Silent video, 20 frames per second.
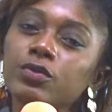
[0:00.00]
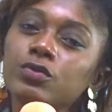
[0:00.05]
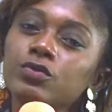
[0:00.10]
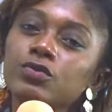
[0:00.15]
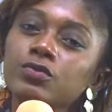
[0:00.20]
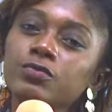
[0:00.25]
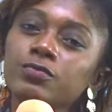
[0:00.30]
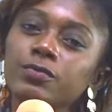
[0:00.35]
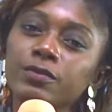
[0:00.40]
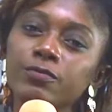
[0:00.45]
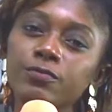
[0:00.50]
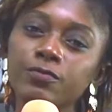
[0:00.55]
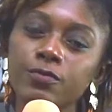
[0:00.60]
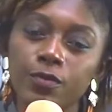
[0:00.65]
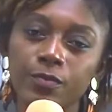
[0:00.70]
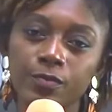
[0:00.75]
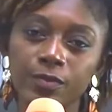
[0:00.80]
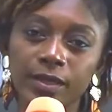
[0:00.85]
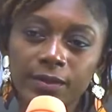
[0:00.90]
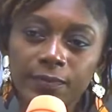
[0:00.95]
que tu te fais
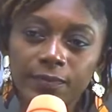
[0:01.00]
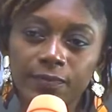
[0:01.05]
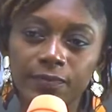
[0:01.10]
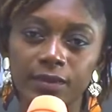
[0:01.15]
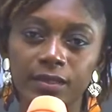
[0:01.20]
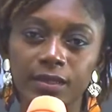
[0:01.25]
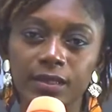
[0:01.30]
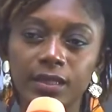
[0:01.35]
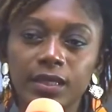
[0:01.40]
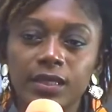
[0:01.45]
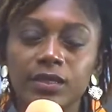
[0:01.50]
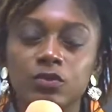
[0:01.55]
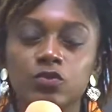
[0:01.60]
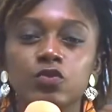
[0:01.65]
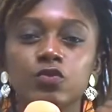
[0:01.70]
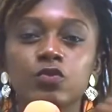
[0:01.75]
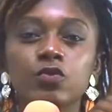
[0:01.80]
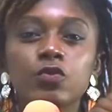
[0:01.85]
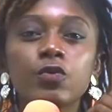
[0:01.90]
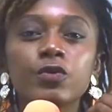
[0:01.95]
former et que
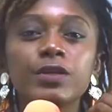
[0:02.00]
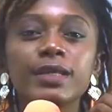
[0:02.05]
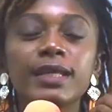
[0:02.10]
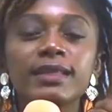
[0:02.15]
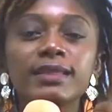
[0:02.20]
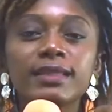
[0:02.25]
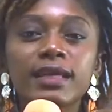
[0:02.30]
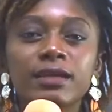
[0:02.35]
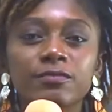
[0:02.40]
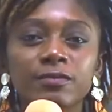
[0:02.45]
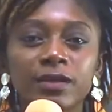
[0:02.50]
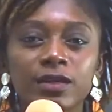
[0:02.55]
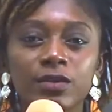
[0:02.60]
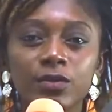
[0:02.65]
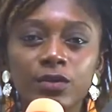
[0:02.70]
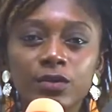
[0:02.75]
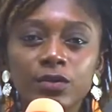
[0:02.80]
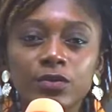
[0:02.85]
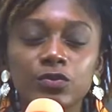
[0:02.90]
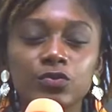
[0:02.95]
tu connais ta
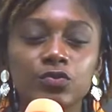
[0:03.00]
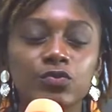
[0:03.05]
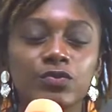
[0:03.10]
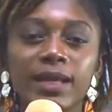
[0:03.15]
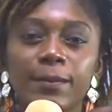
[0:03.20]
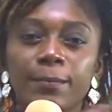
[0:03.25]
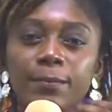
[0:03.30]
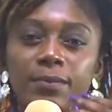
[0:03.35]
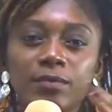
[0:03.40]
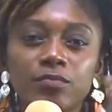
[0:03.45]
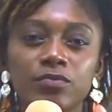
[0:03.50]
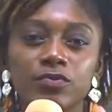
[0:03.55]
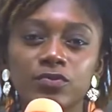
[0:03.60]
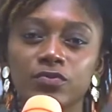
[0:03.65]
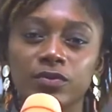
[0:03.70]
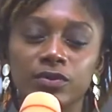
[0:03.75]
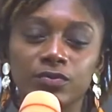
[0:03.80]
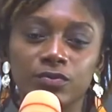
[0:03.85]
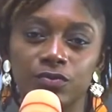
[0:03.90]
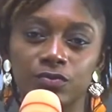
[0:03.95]
valeur, tu n'as pas
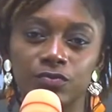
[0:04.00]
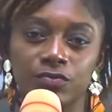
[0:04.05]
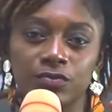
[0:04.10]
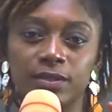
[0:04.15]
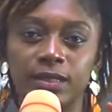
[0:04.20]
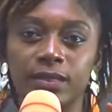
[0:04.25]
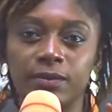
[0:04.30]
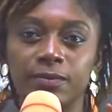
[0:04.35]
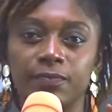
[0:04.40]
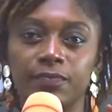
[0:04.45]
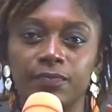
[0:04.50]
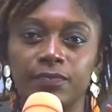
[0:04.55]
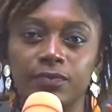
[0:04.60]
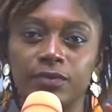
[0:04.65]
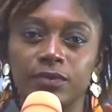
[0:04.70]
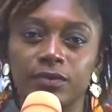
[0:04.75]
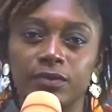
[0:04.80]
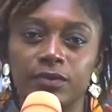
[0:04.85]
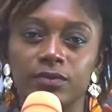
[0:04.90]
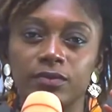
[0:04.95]
besoin de tout ça.
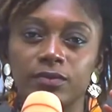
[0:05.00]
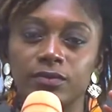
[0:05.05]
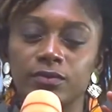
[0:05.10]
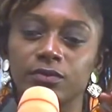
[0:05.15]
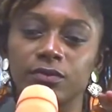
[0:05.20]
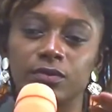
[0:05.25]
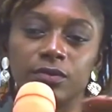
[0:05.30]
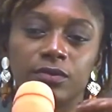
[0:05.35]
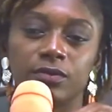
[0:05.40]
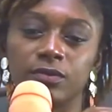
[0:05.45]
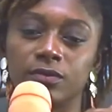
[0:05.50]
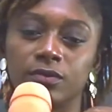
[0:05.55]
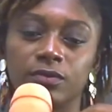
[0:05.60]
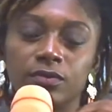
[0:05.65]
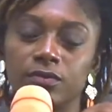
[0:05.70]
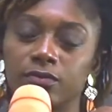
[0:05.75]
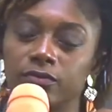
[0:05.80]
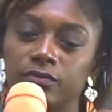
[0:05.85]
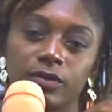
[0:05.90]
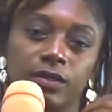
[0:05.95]
Donc euh,
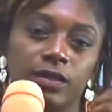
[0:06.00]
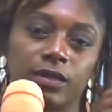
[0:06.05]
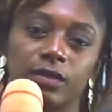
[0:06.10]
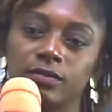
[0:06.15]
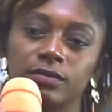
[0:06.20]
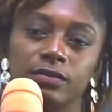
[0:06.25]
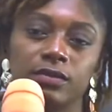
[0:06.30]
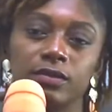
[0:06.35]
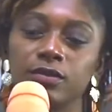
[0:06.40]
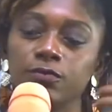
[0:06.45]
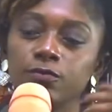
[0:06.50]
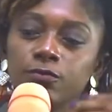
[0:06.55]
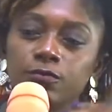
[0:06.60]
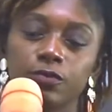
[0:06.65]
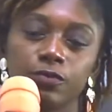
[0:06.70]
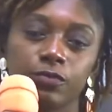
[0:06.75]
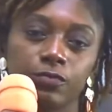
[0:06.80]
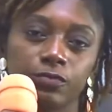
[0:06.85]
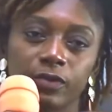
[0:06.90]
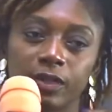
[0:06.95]
voilà, il
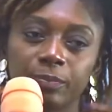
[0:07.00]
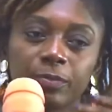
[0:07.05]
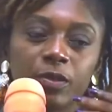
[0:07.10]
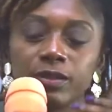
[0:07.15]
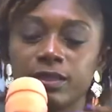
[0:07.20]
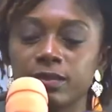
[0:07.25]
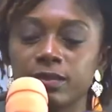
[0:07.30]
faut vraiment,